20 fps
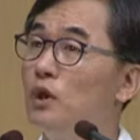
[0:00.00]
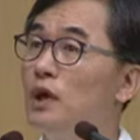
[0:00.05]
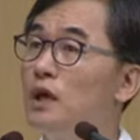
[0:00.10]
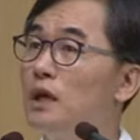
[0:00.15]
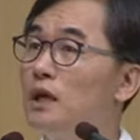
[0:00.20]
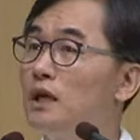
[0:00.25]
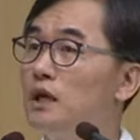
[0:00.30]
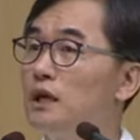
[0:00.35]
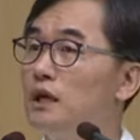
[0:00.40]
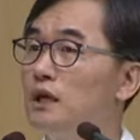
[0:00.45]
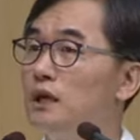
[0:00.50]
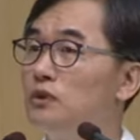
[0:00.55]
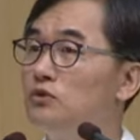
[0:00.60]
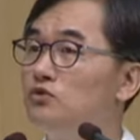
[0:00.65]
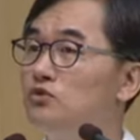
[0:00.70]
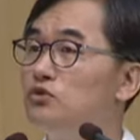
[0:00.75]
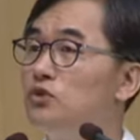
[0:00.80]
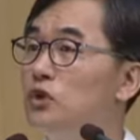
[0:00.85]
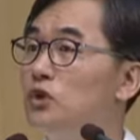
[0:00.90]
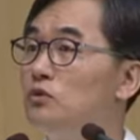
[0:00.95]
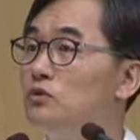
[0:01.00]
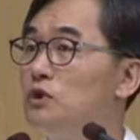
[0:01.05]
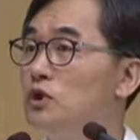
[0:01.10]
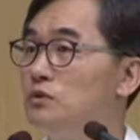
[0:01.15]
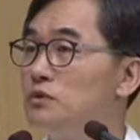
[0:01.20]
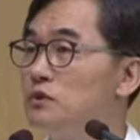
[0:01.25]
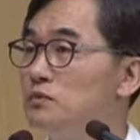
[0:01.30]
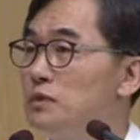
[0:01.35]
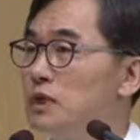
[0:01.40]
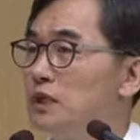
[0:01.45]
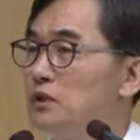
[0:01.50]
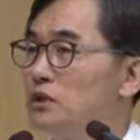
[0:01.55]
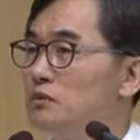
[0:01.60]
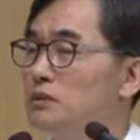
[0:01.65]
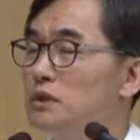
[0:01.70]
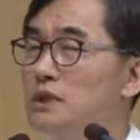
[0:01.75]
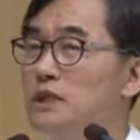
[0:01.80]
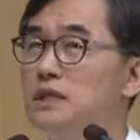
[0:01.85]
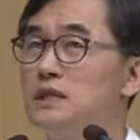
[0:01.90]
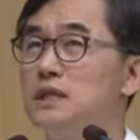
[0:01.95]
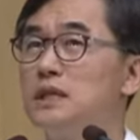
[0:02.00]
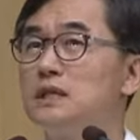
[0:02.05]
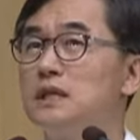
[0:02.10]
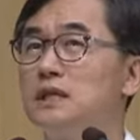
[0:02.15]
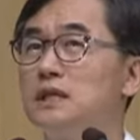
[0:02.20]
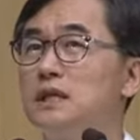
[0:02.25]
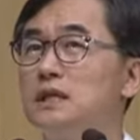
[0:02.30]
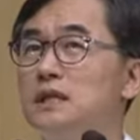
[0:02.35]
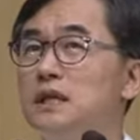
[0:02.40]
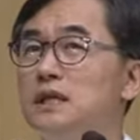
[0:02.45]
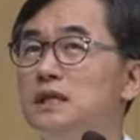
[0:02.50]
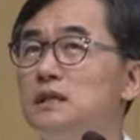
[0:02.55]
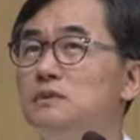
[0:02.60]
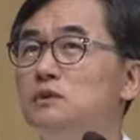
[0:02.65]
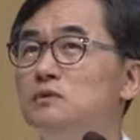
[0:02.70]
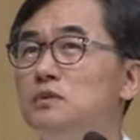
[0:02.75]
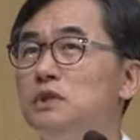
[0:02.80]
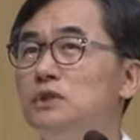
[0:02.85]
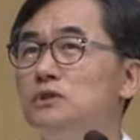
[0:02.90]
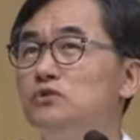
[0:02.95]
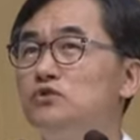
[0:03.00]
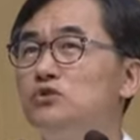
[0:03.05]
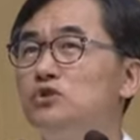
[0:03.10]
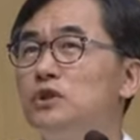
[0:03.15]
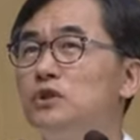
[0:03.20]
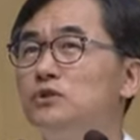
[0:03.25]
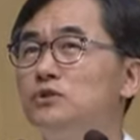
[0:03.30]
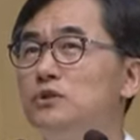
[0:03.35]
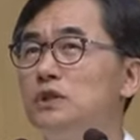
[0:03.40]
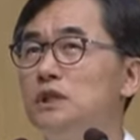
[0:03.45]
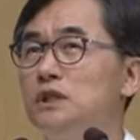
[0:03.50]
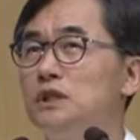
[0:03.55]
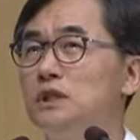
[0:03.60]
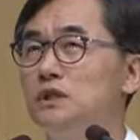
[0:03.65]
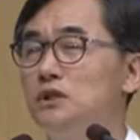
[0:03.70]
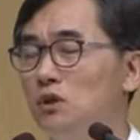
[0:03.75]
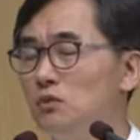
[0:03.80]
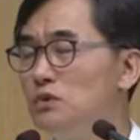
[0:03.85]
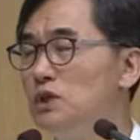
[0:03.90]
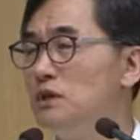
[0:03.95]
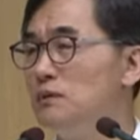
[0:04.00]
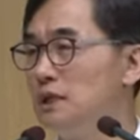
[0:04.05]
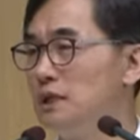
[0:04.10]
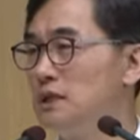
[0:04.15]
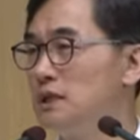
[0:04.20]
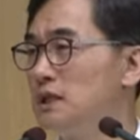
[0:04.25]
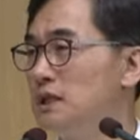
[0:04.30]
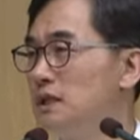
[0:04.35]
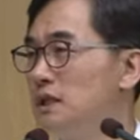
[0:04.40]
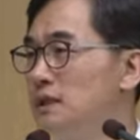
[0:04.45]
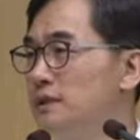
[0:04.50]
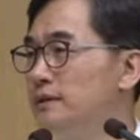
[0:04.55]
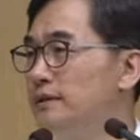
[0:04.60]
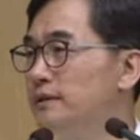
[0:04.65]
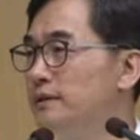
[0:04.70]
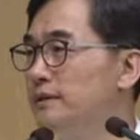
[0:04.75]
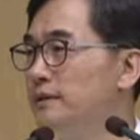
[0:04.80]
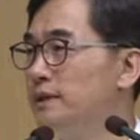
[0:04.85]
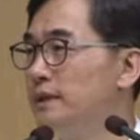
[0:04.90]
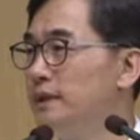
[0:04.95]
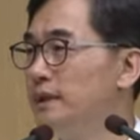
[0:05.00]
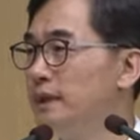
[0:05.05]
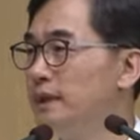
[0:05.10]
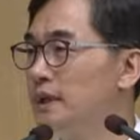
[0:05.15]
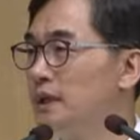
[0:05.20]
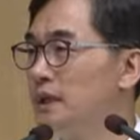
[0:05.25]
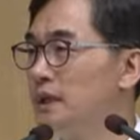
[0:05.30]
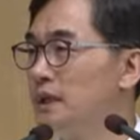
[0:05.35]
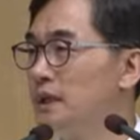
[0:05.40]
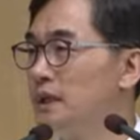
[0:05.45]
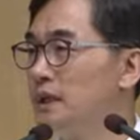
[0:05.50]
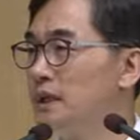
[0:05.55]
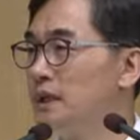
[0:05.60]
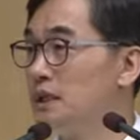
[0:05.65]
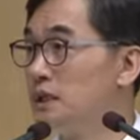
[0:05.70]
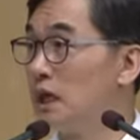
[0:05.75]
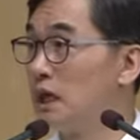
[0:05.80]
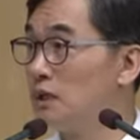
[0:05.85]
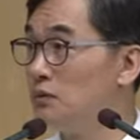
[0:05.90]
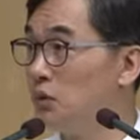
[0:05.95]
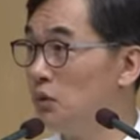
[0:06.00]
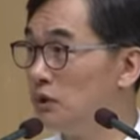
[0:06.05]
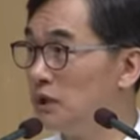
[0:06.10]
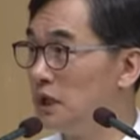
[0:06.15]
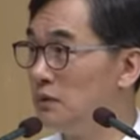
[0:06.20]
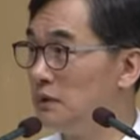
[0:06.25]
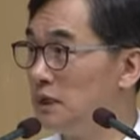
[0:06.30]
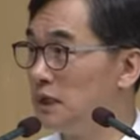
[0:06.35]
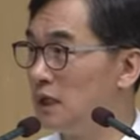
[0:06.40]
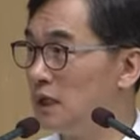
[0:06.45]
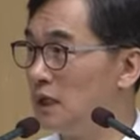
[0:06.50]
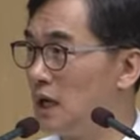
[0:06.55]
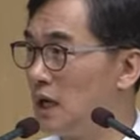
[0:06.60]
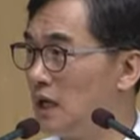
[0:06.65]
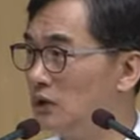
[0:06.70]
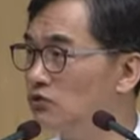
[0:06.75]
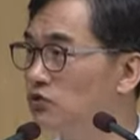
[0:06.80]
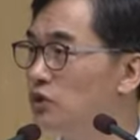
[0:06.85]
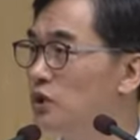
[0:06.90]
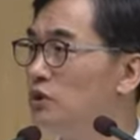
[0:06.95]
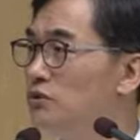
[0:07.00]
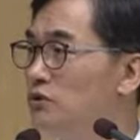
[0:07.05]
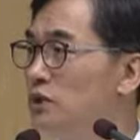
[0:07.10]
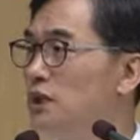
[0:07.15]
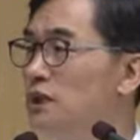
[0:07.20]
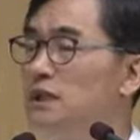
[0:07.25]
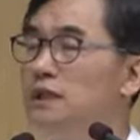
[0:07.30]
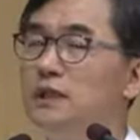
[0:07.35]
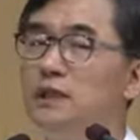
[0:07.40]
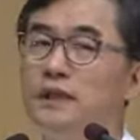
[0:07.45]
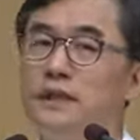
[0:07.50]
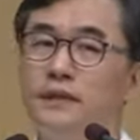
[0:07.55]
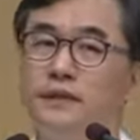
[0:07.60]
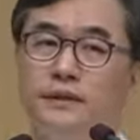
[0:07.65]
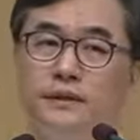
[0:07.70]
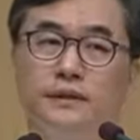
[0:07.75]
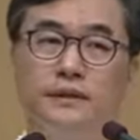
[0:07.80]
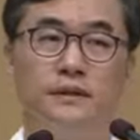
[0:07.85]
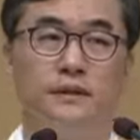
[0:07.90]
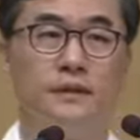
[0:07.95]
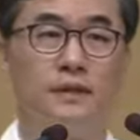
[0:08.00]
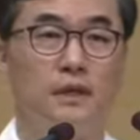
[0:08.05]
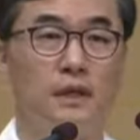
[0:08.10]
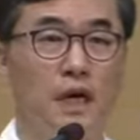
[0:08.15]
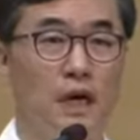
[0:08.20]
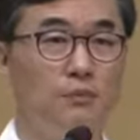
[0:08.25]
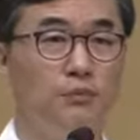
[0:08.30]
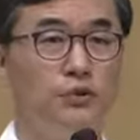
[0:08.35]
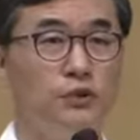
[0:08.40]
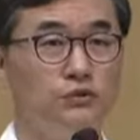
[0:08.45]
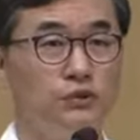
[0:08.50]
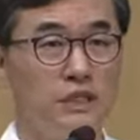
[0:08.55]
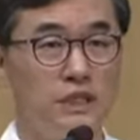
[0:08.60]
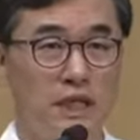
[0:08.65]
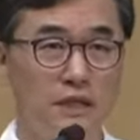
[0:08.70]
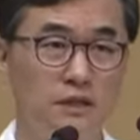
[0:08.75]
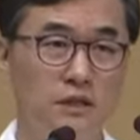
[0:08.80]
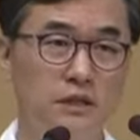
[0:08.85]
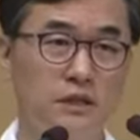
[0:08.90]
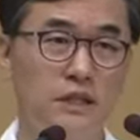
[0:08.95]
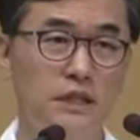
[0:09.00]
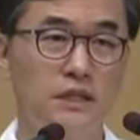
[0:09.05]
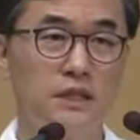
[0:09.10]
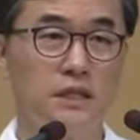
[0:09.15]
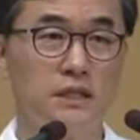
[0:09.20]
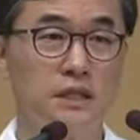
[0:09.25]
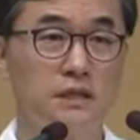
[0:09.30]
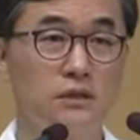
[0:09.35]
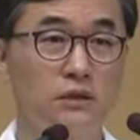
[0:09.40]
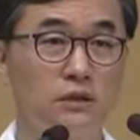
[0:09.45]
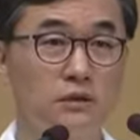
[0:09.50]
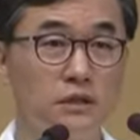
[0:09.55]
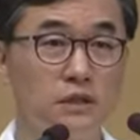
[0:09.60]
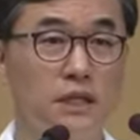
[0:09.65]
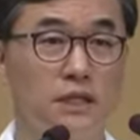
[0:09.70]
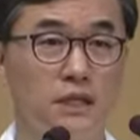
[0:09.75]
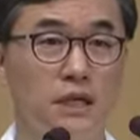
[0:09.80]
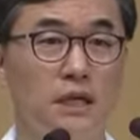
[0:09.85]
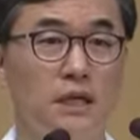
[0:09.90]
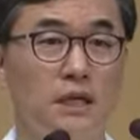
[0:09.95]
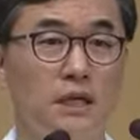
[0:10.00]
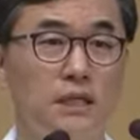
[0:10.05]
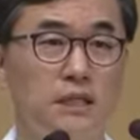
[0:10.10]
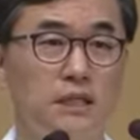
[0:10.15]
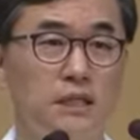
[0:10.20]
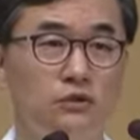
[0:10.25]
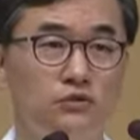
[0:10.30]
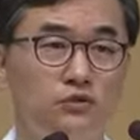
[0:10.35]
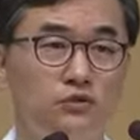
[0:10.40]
왜 두려움이 없습니까? 여러분들 이 세상에 살다 보면 두려운 일들이 너무나 많잖아요. 기사를 볼 때마다 다 두려운 일들이에요. 앞으로 우리 자녀들이 이 세상을 어떻게 살아갈지